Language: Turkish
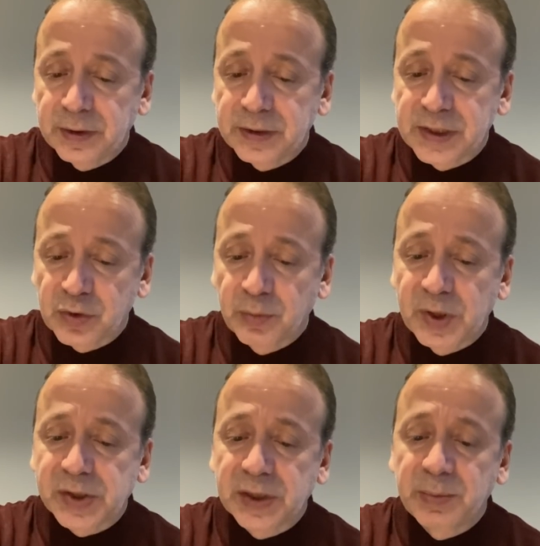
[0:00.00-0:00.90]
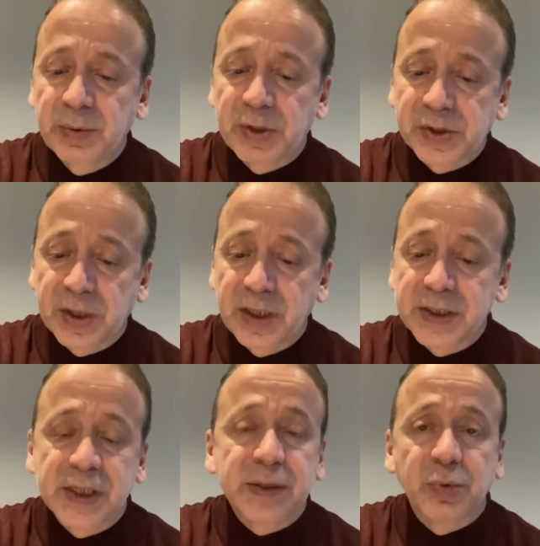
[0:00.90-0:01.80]
sezon başında bir maçta
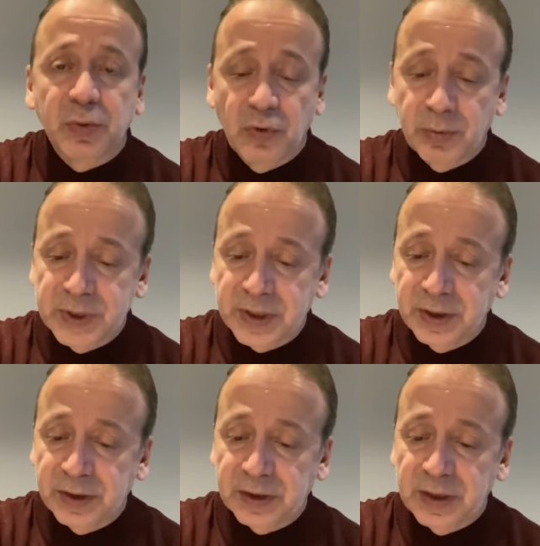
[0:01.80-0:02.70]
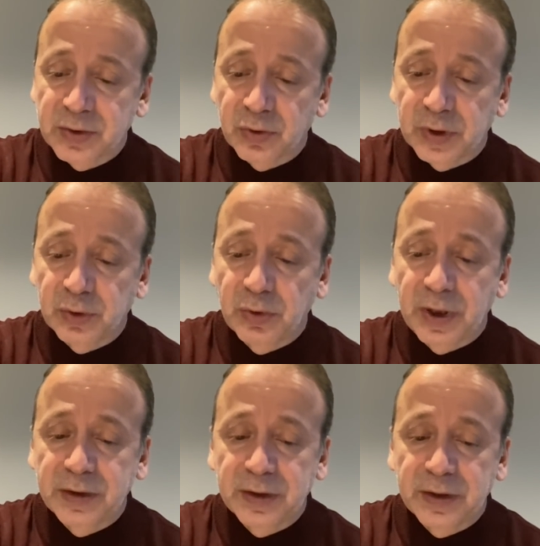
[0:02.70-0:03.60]
Kayseri Spor forması giydikten sonra
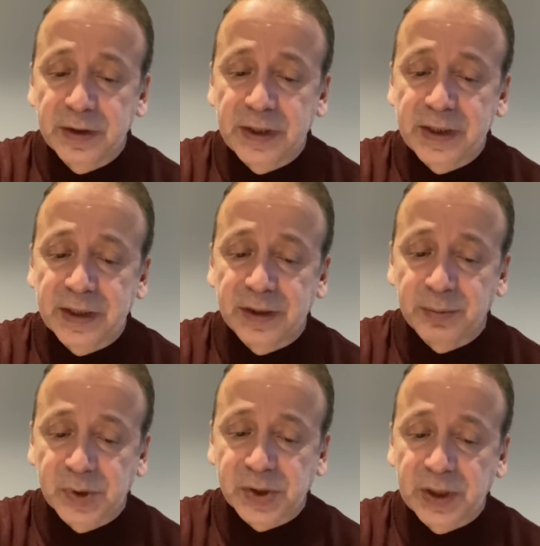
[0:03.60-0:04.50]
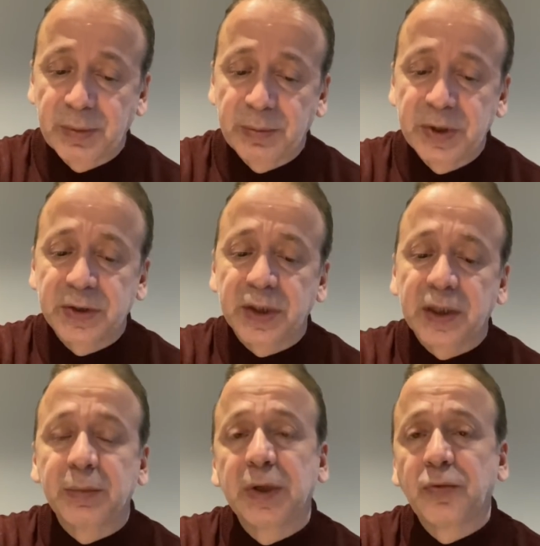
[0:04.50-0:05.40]
Doğan Ren'e gitmişti ama bir
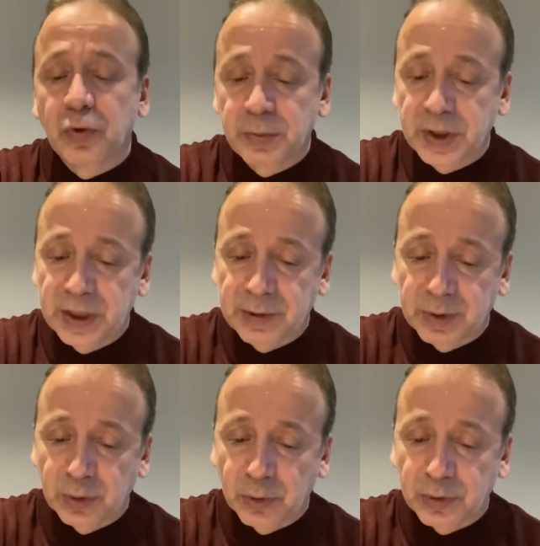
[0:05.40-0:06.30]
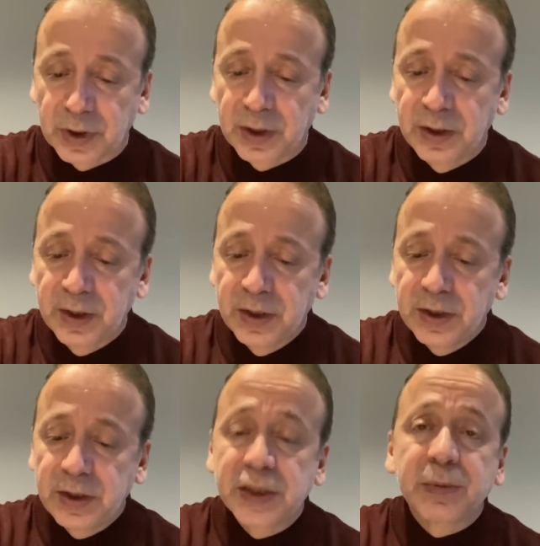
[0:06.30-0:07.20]
dakika bile forma giyemedi orada.
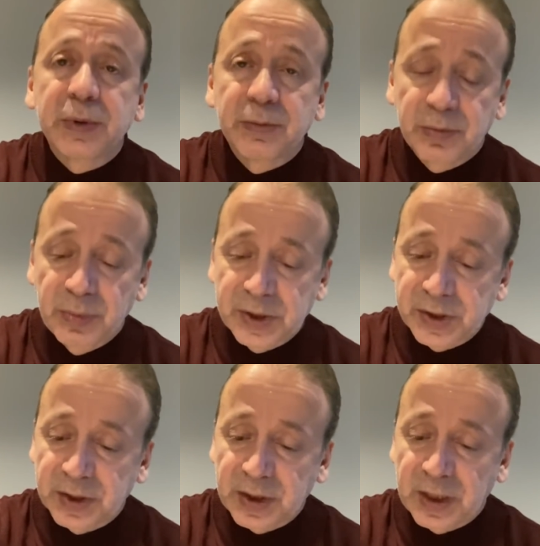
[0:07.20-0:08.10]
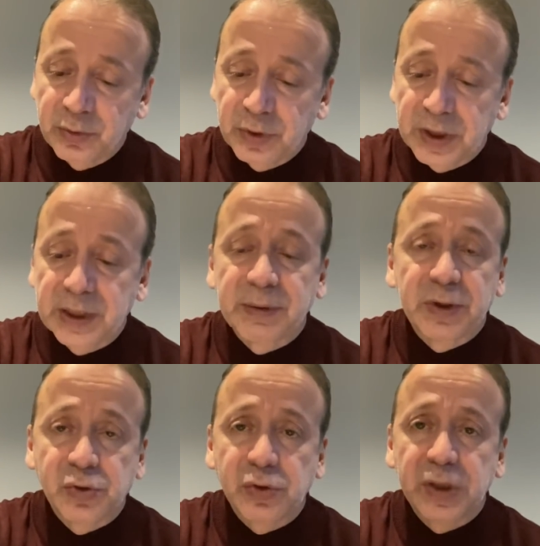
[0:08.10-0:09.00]
Hiçbir maçta da kadroya giremedi.
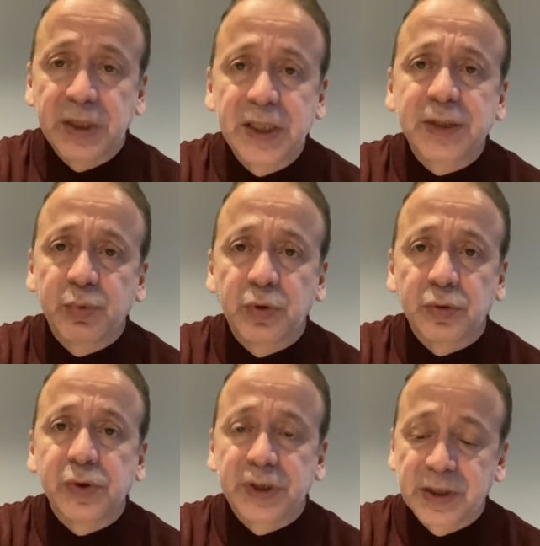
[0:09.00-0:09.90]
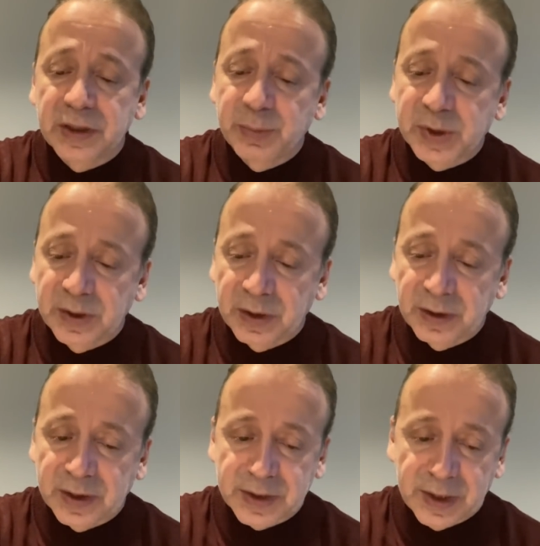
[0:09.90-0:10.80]
Çünkü genç bir oyuncu. Yatırım için
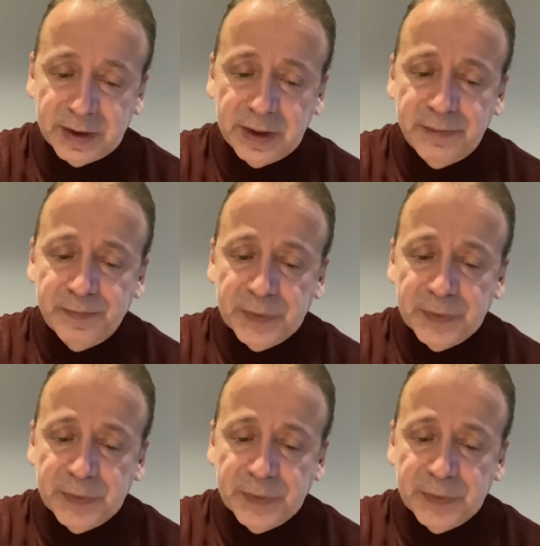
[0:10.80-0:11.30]
aldılar zaten.